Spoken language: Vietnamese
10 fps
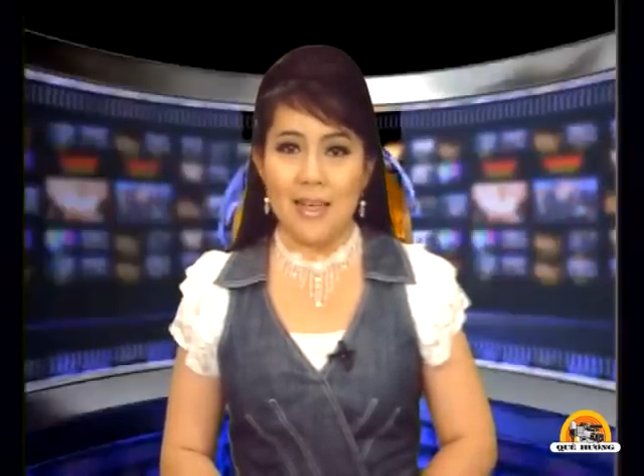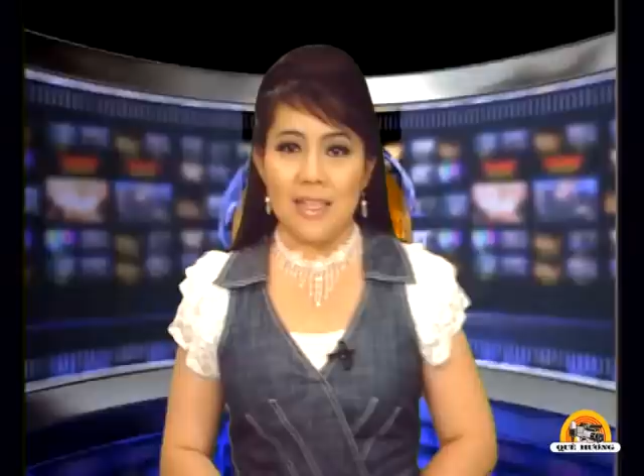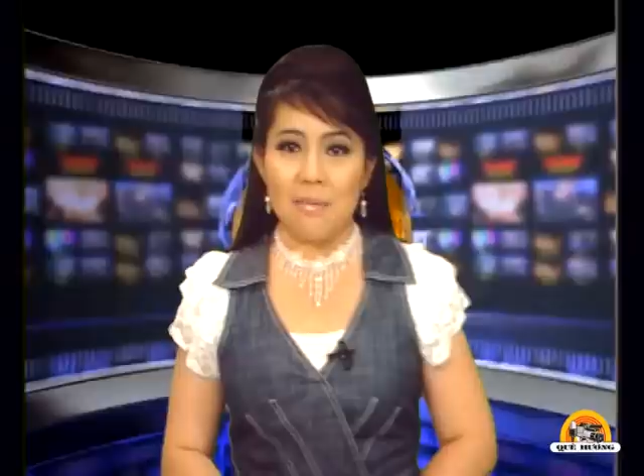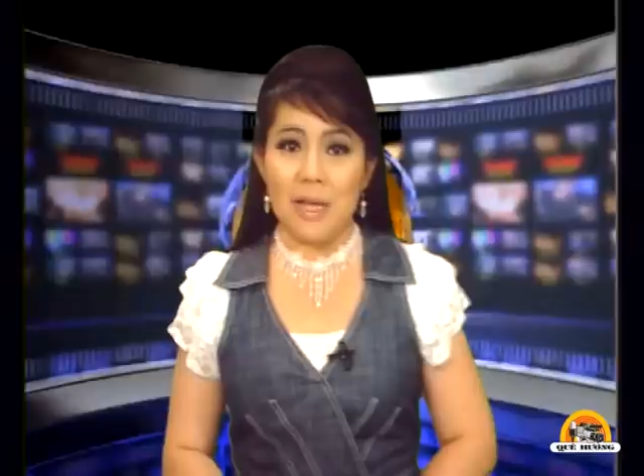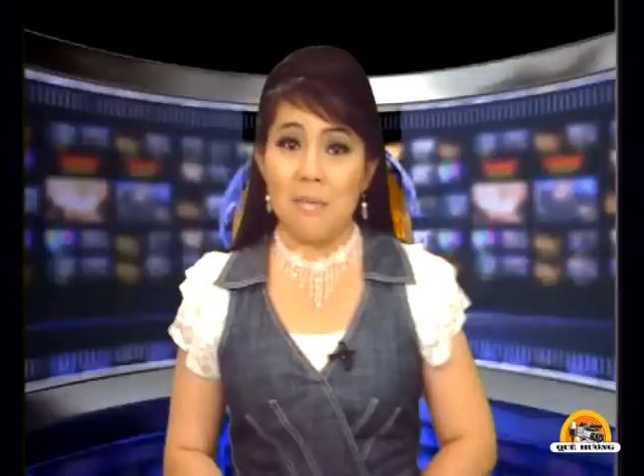
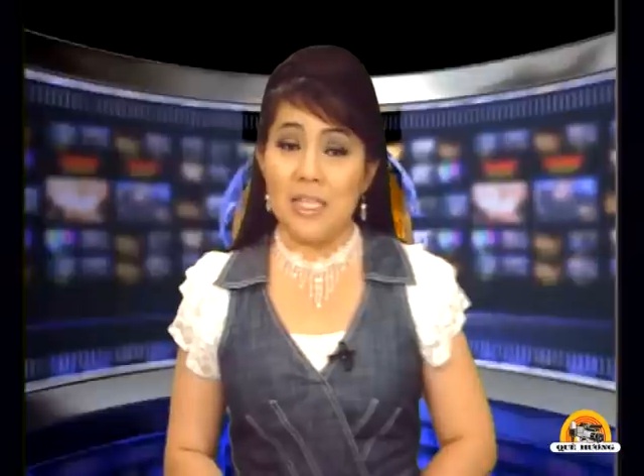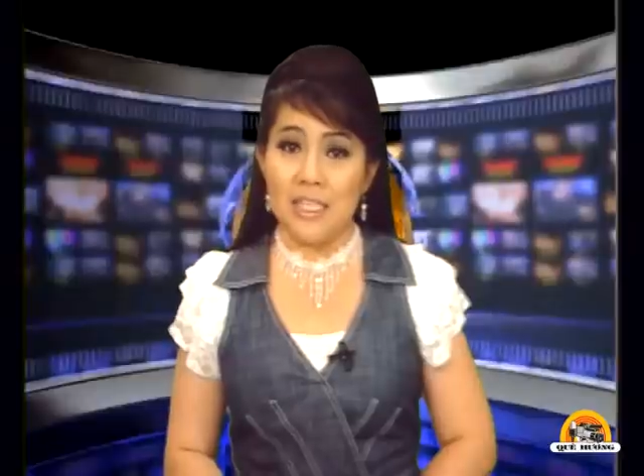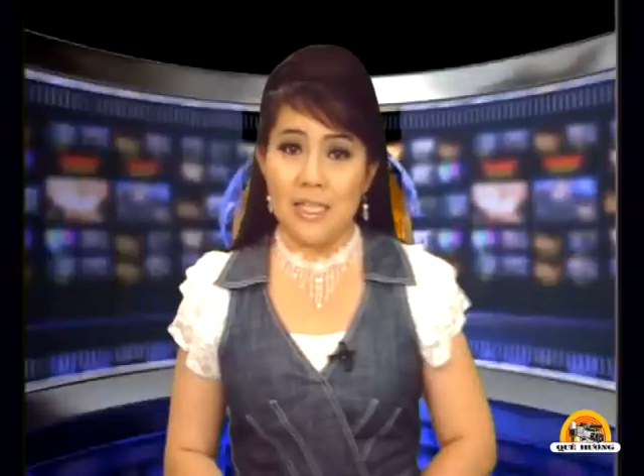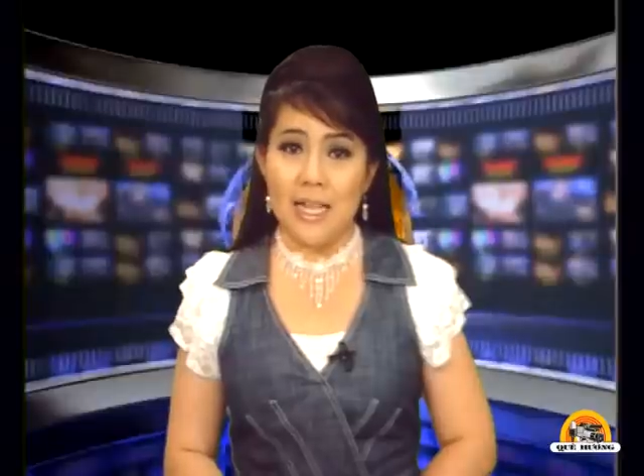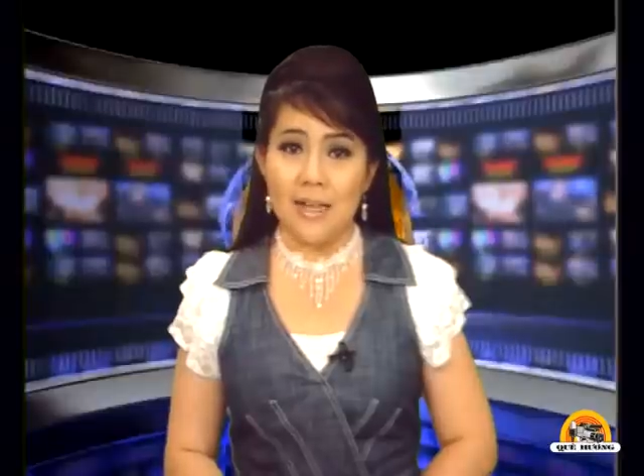nhằm ngày
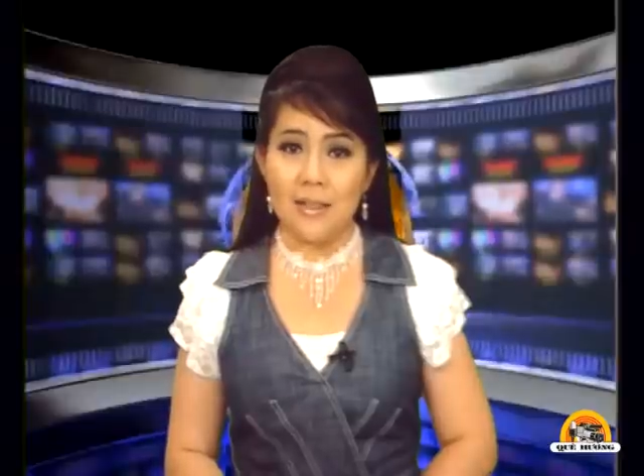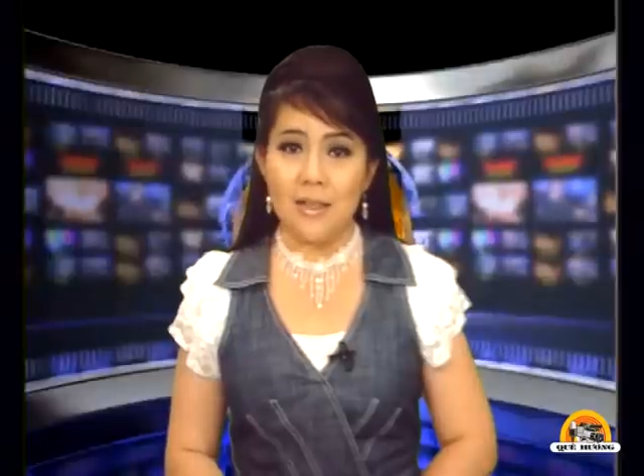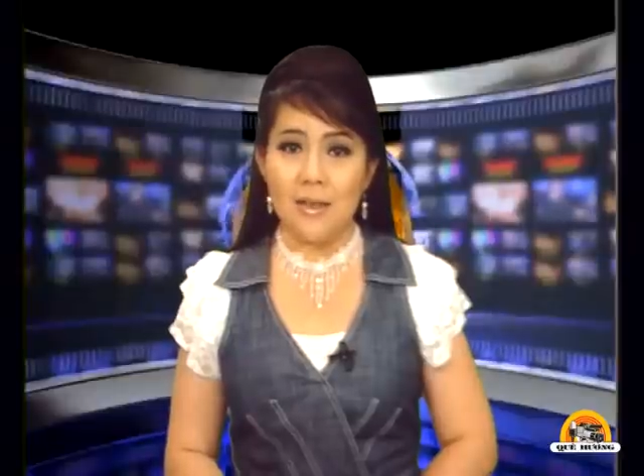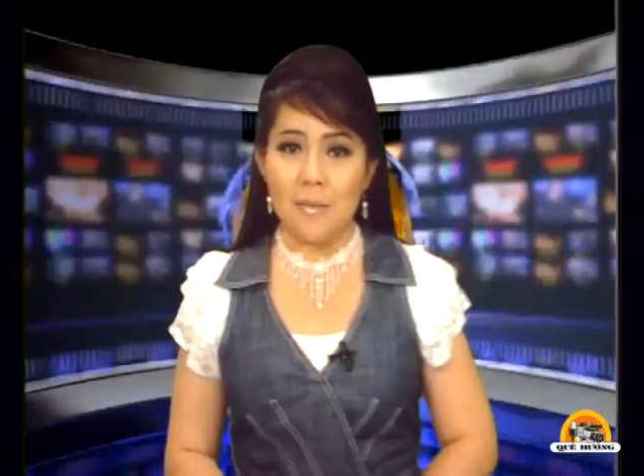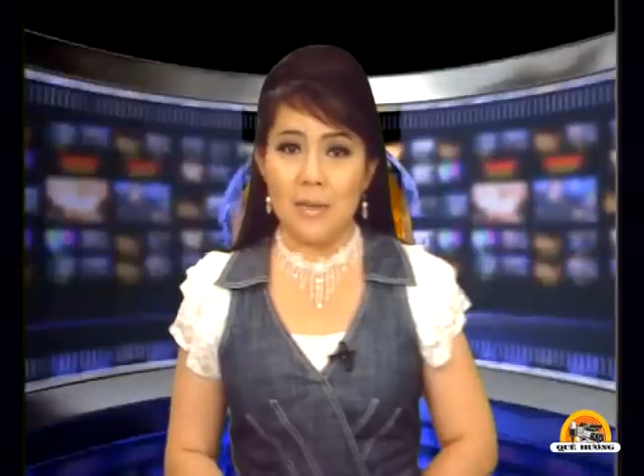19 tháng
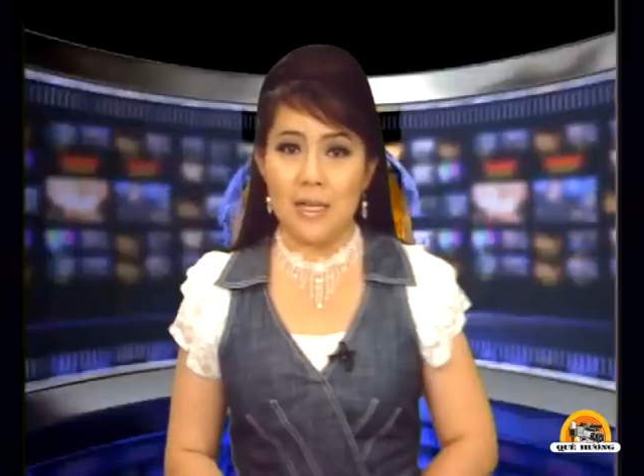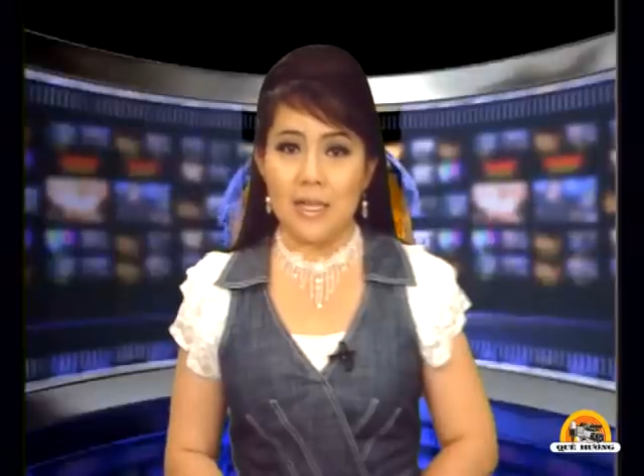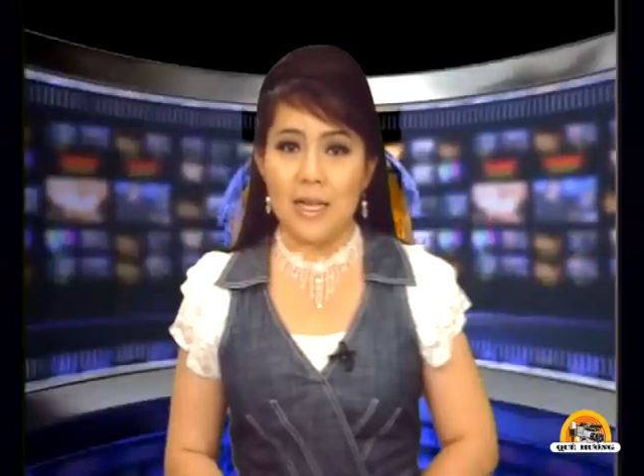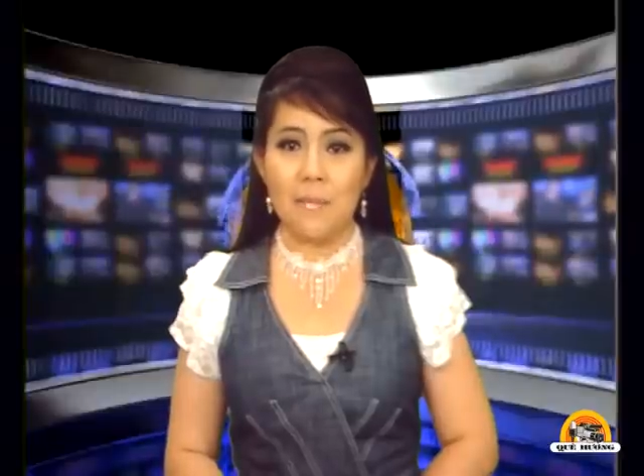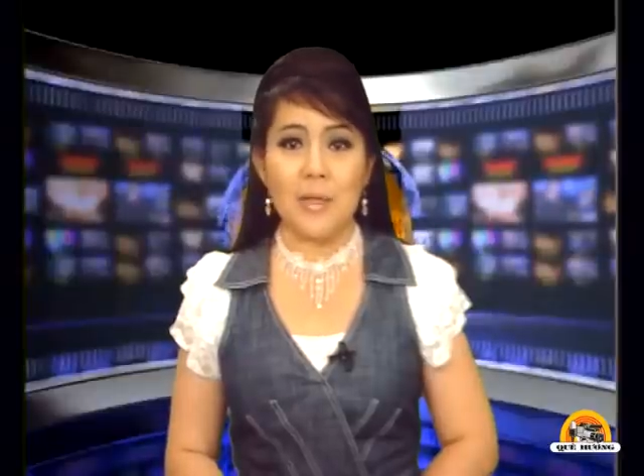4 âm lịch
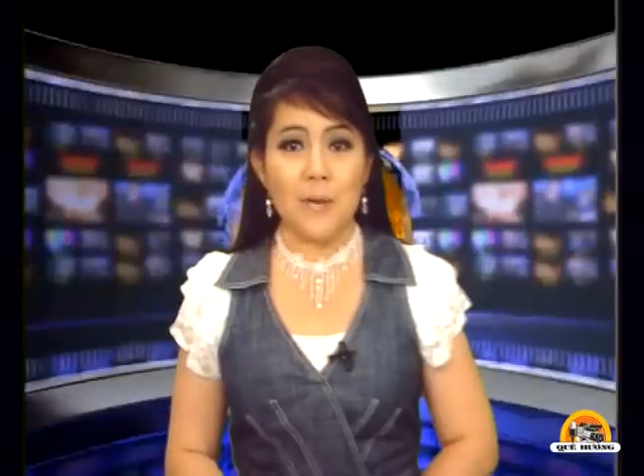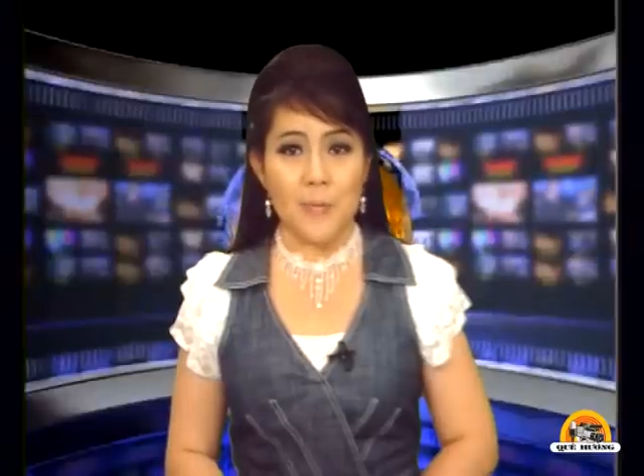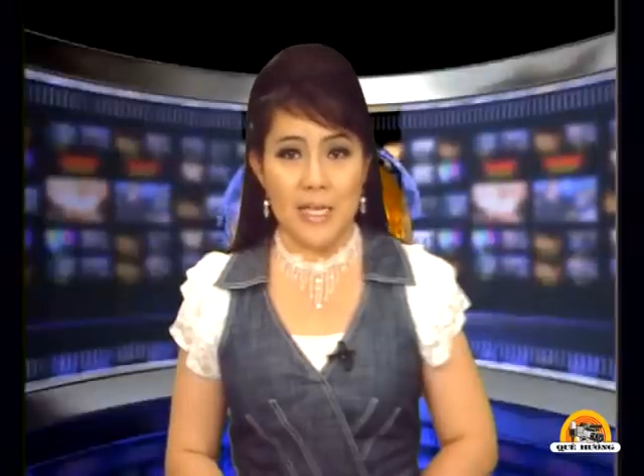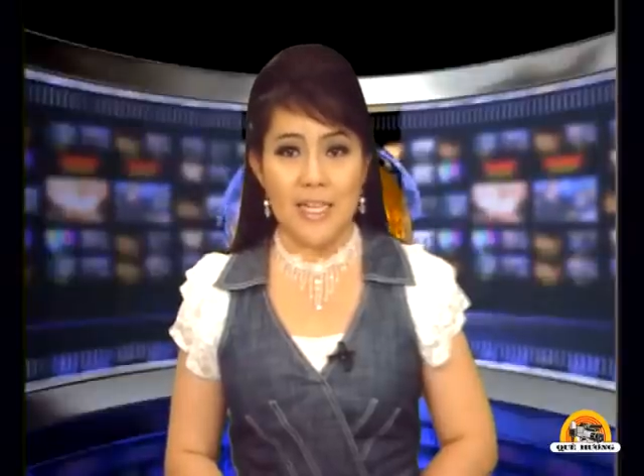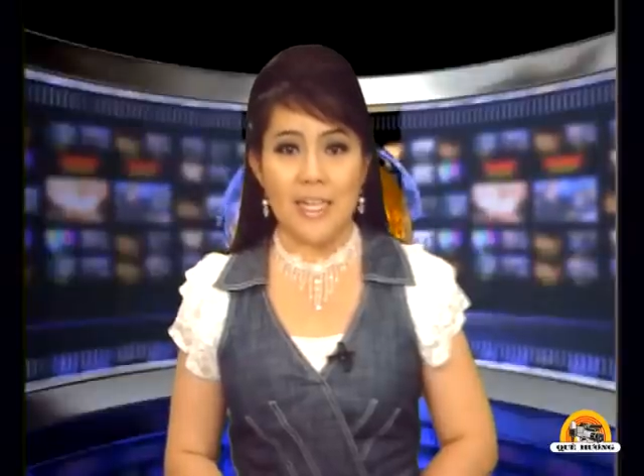năm
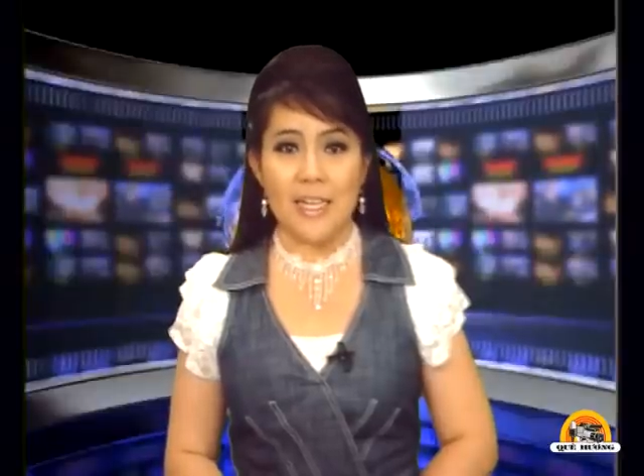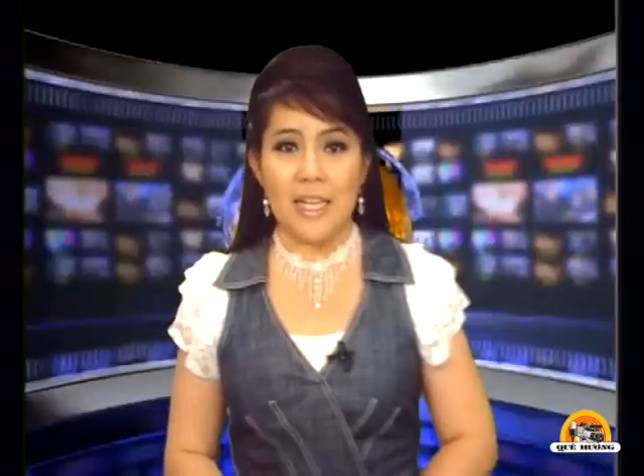nhâm thìn.